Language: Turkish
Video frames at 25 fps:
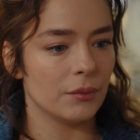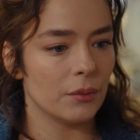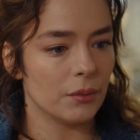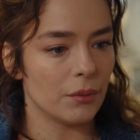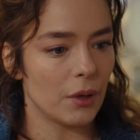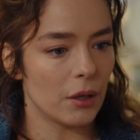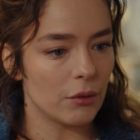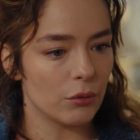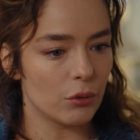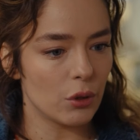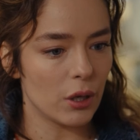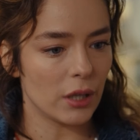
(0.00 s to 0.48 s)

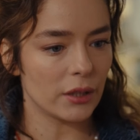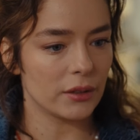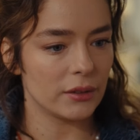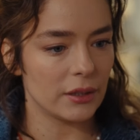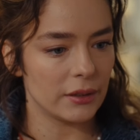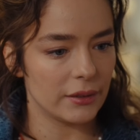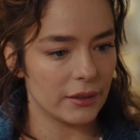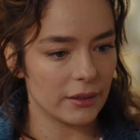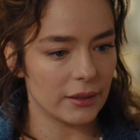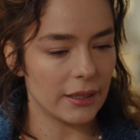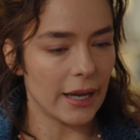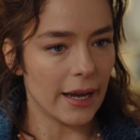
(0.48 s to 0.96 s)
Avukat
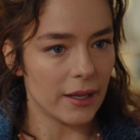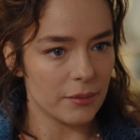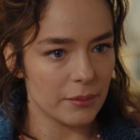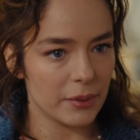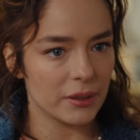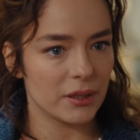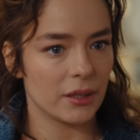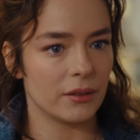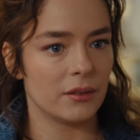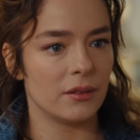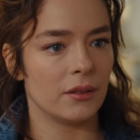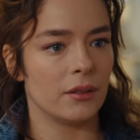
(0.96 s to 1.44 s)
dedi
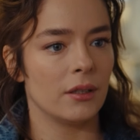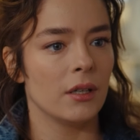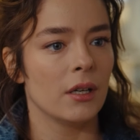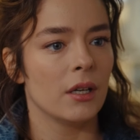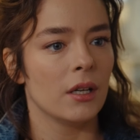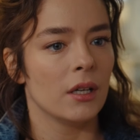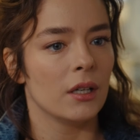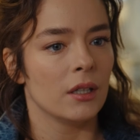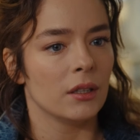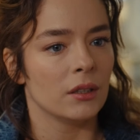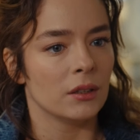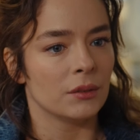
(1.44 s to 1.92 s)
gelme dedi.
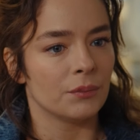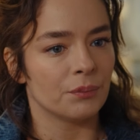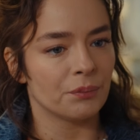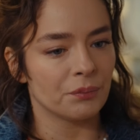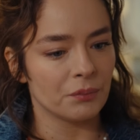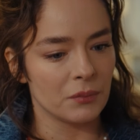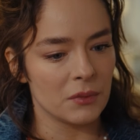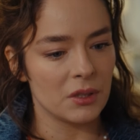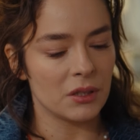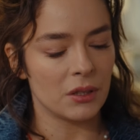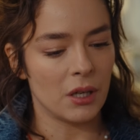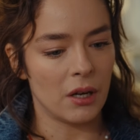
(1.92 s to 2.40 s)

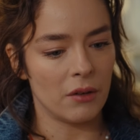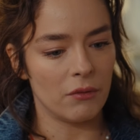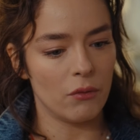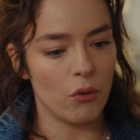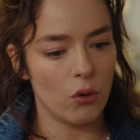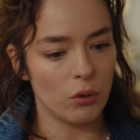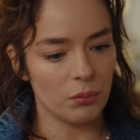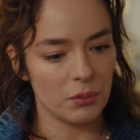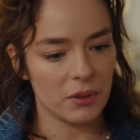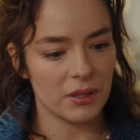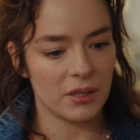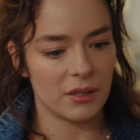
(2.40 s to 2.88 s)
Travma
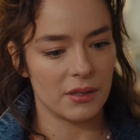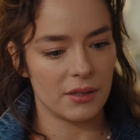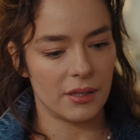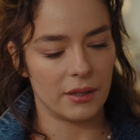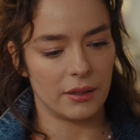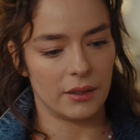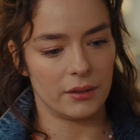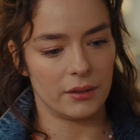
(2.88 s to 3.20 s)
olmasın sana